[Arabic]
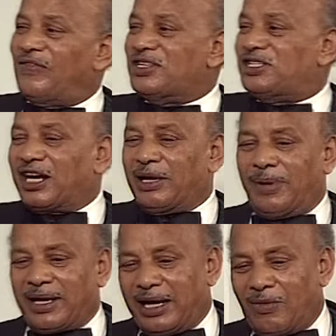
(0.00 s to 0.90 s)
فنجره
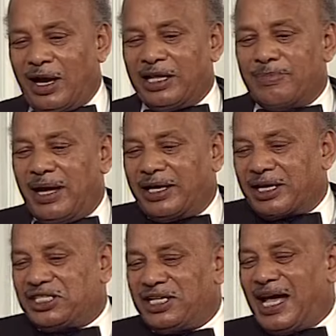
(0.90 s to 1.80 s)
بقى واحد معاه
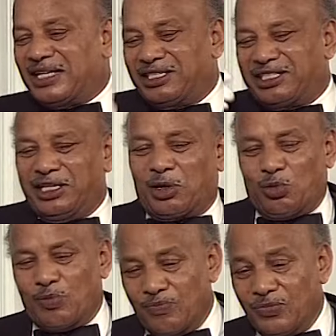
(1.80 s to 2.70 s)
قرشين عايز
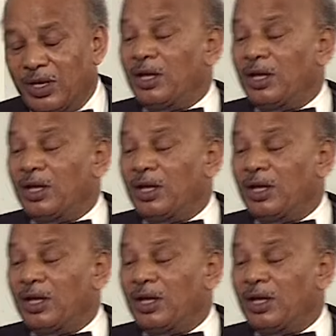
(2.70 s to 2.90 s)
يطيرهم